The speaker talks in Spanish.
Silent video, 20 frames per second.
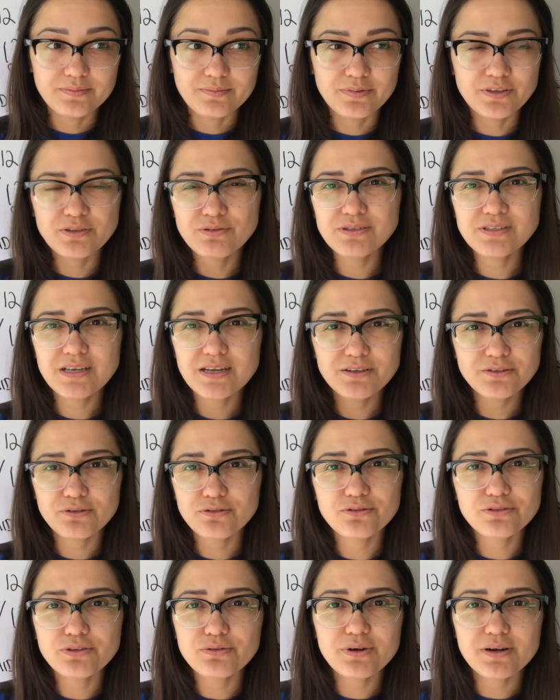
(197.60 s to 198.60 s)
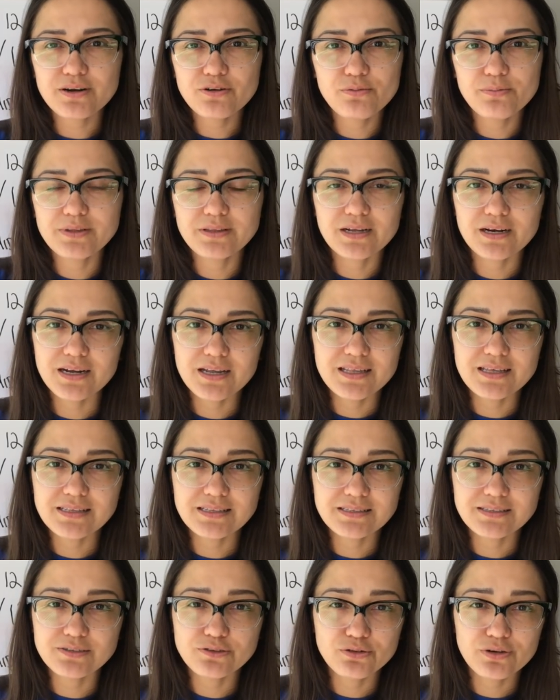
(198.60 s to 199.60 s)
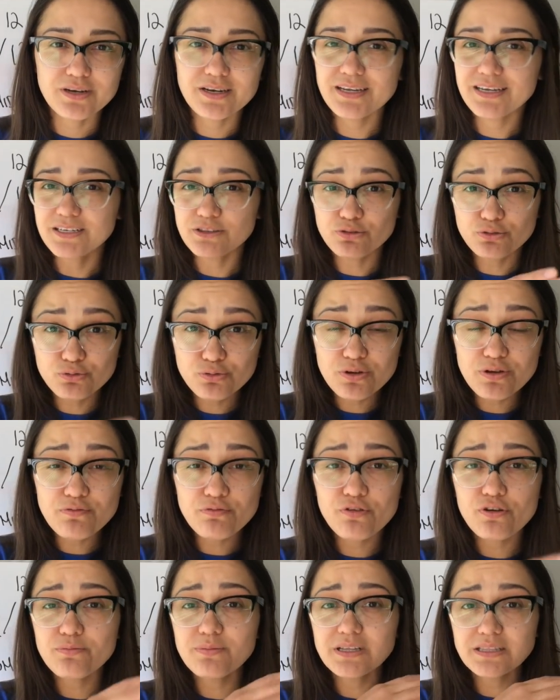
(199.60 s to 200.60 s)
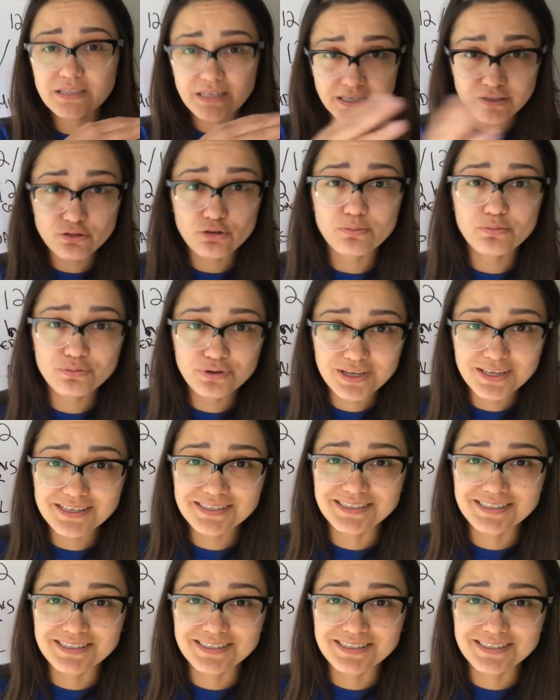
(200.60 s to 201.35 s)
pues no es cierto, no te voy a recomendar la dieta cetogénica. Tú infórmate y toma una